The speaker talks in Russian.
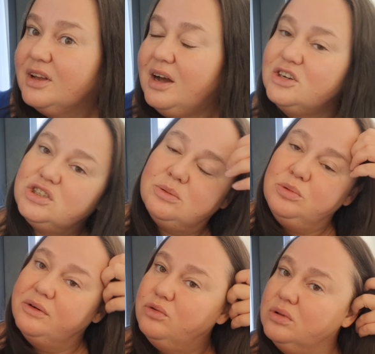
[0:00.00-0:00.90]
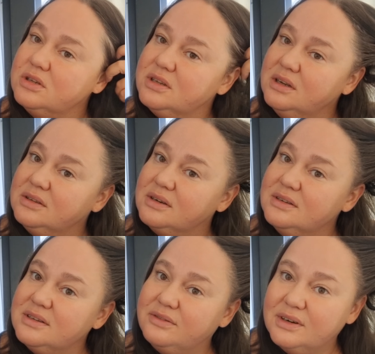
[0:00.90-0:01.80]
Как же там у меня волосы
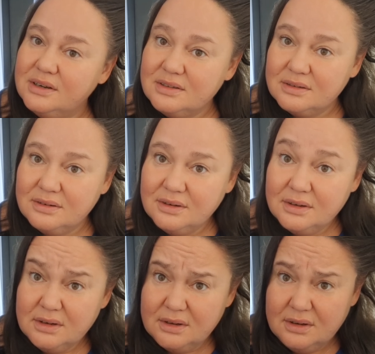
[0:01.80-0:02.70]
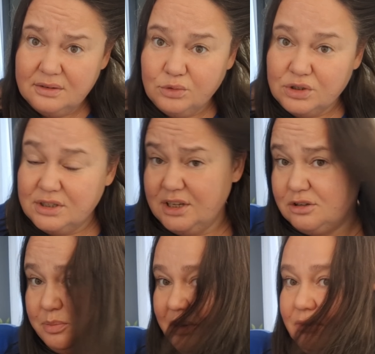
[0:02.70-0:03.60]
электролизовались. Вот
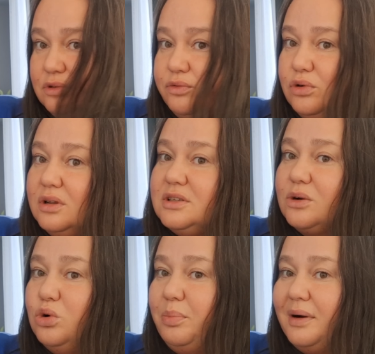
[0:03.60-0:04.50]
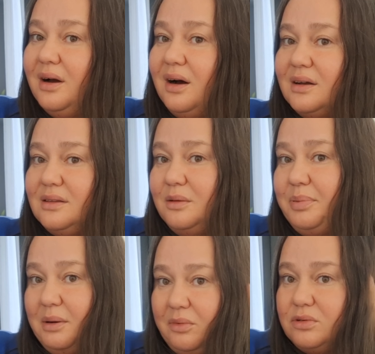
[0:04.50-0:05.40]
здесь вот прям вот волос такой богатый,
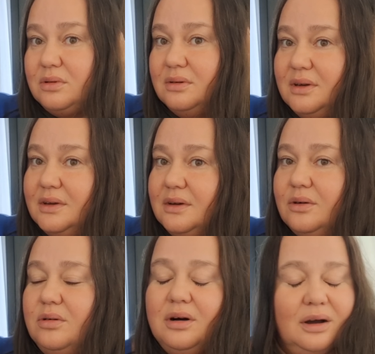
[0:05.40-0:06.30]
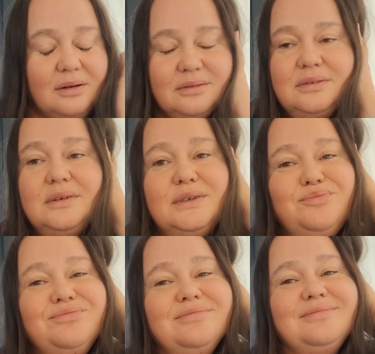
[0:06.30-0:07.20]
прям вот. О,
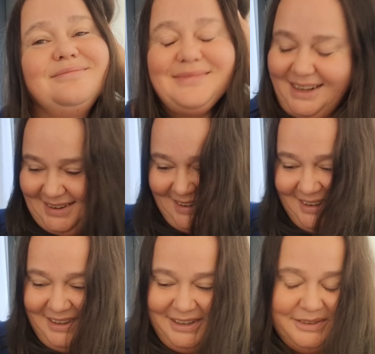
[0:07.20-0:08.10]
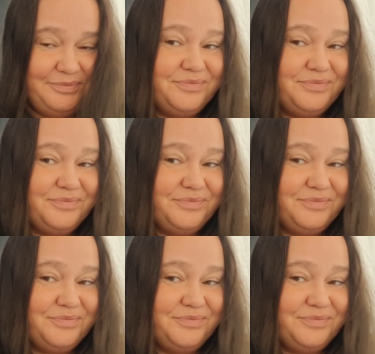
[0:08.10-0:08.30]
какая я.